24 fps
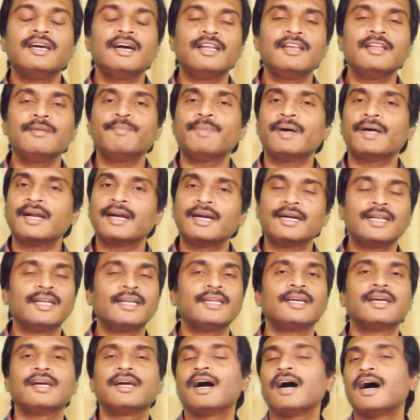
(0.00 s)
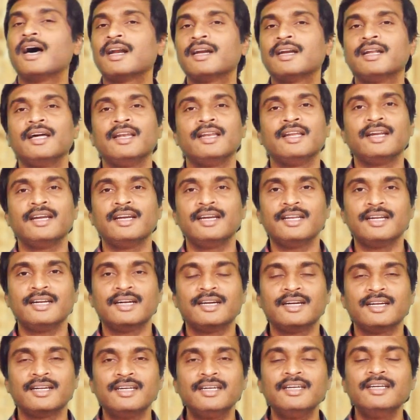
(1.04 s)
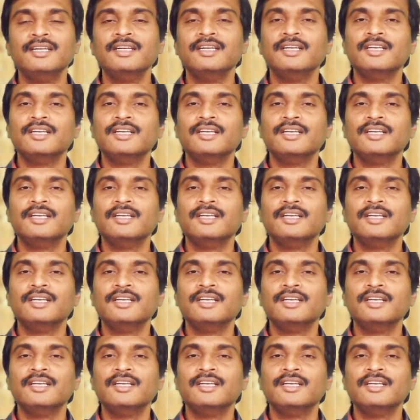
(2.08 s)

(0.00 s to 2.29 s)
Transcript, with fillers: కానీ పెరగడానికి కారణాలు ఏంటి అంటే